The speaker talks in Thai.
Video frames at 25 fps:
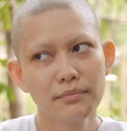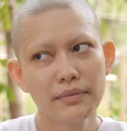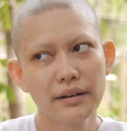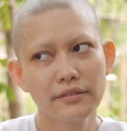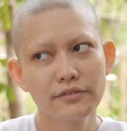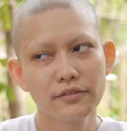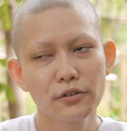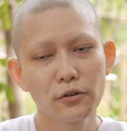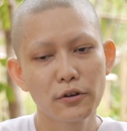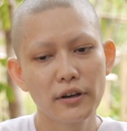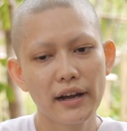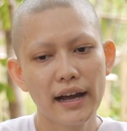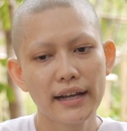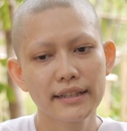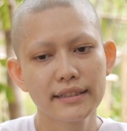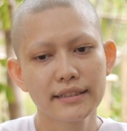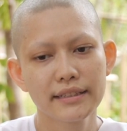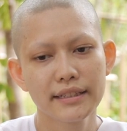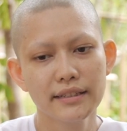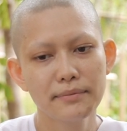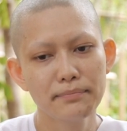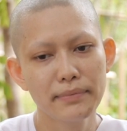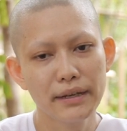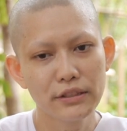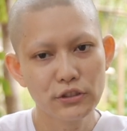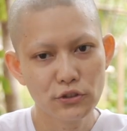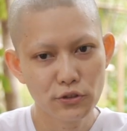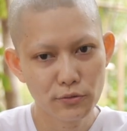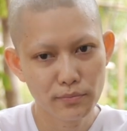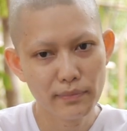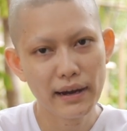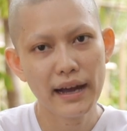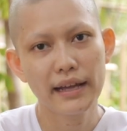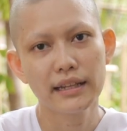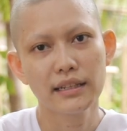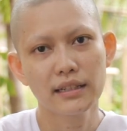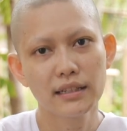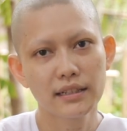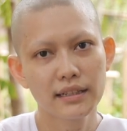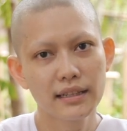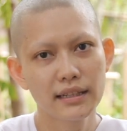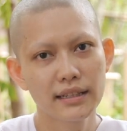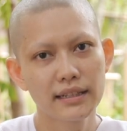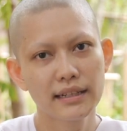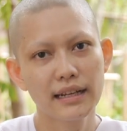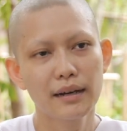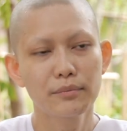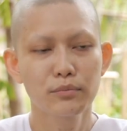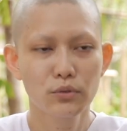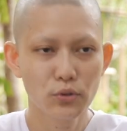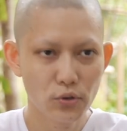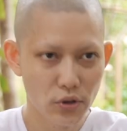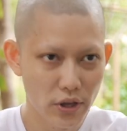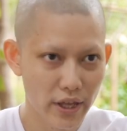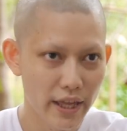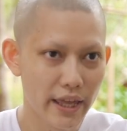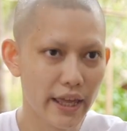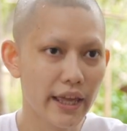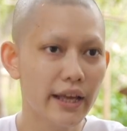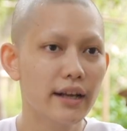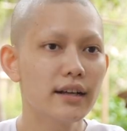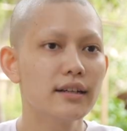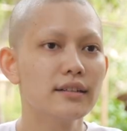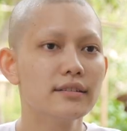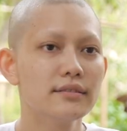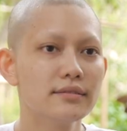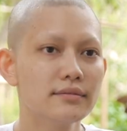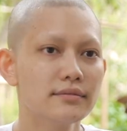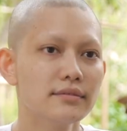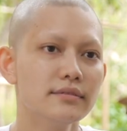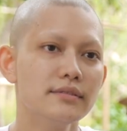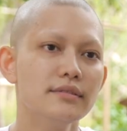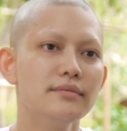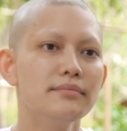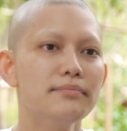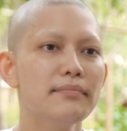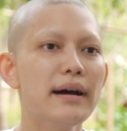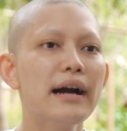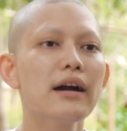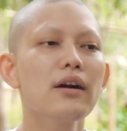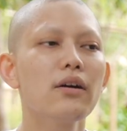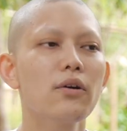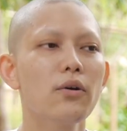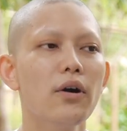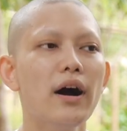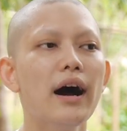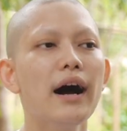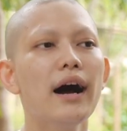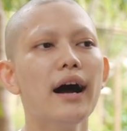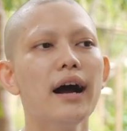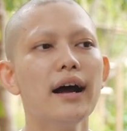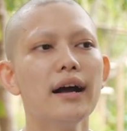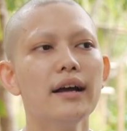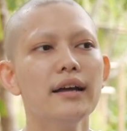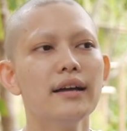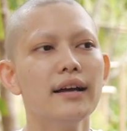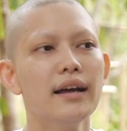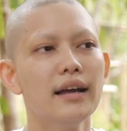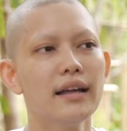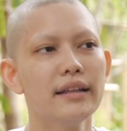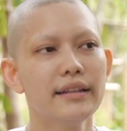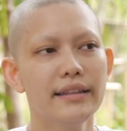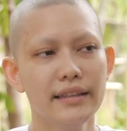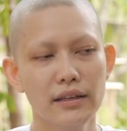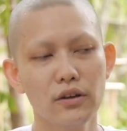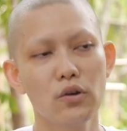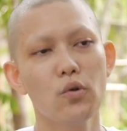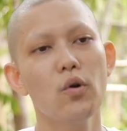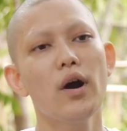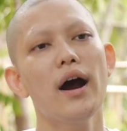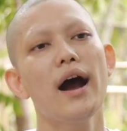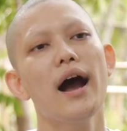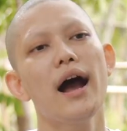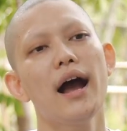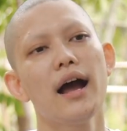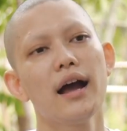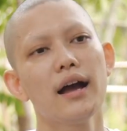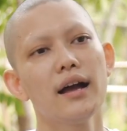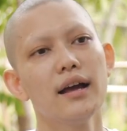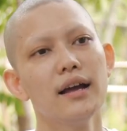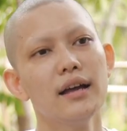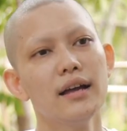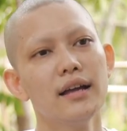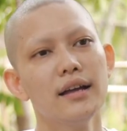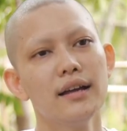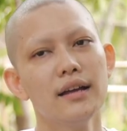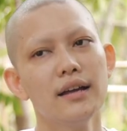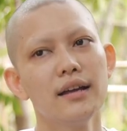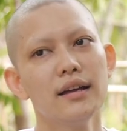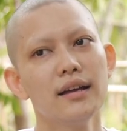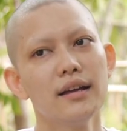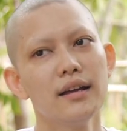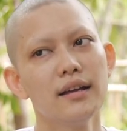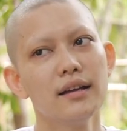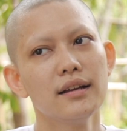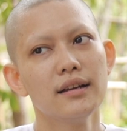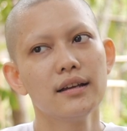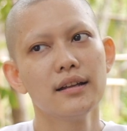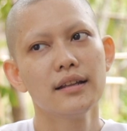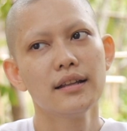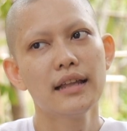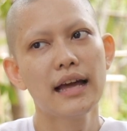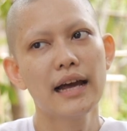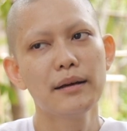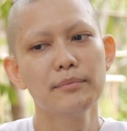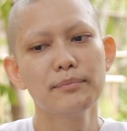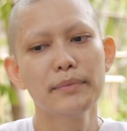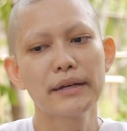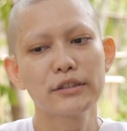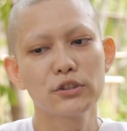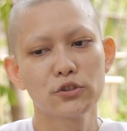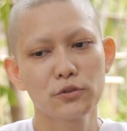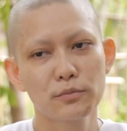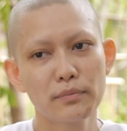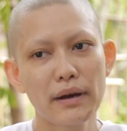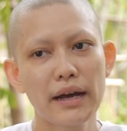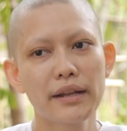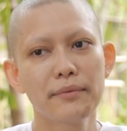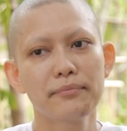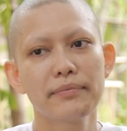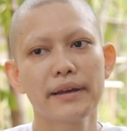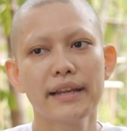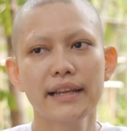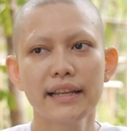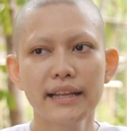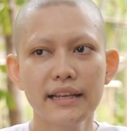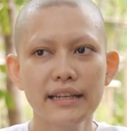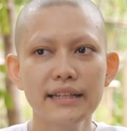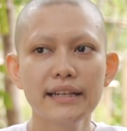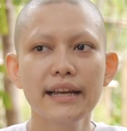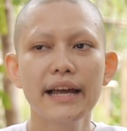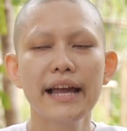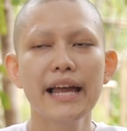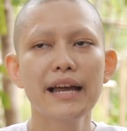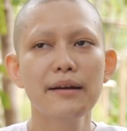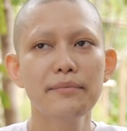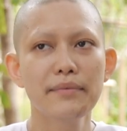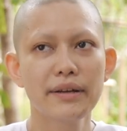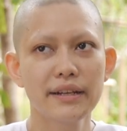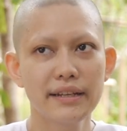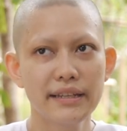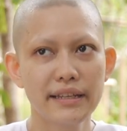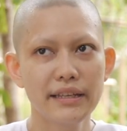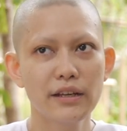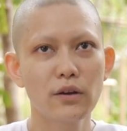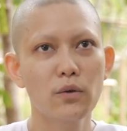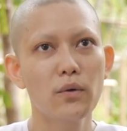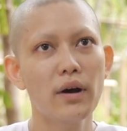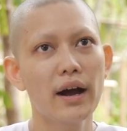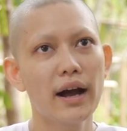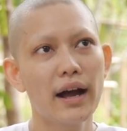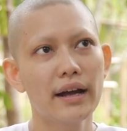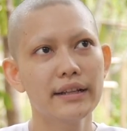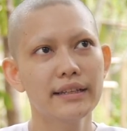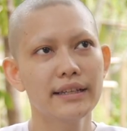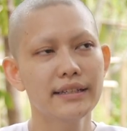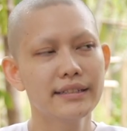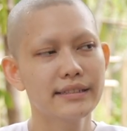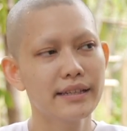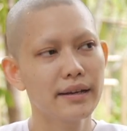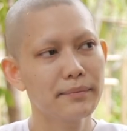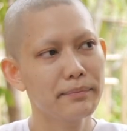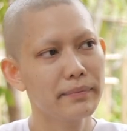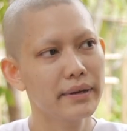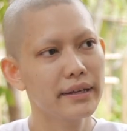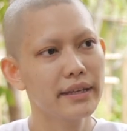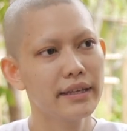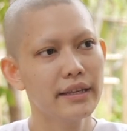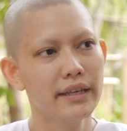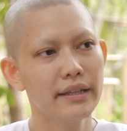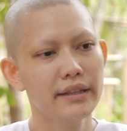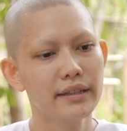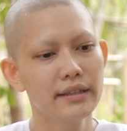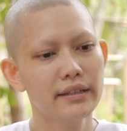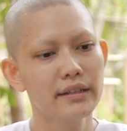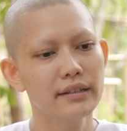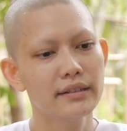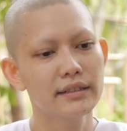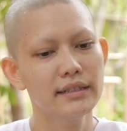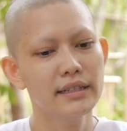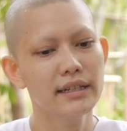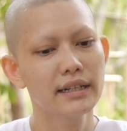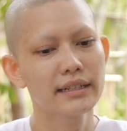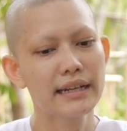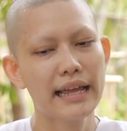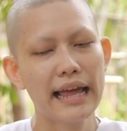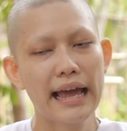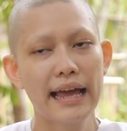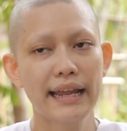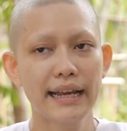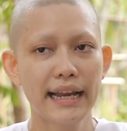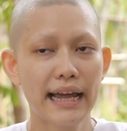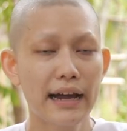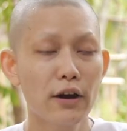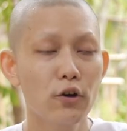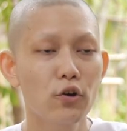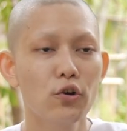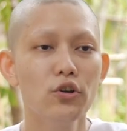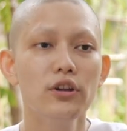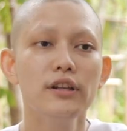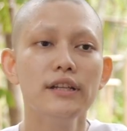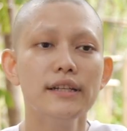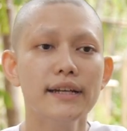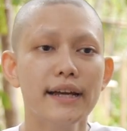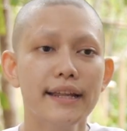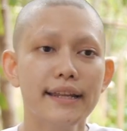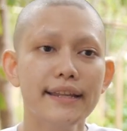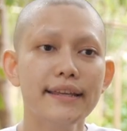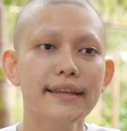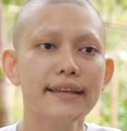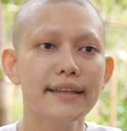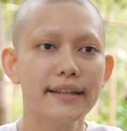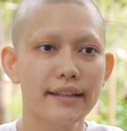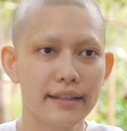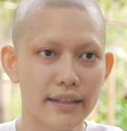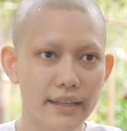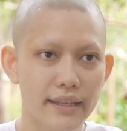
มาโฟกัสที่ปัจจุบันกับตัวเองมากกว่าดีกว่าทำปัจจุบันไปเรื่อย ๆ ให้มันดีกว่าที่จะไปคิดถึงเรื่องในอนาคตเหลือดี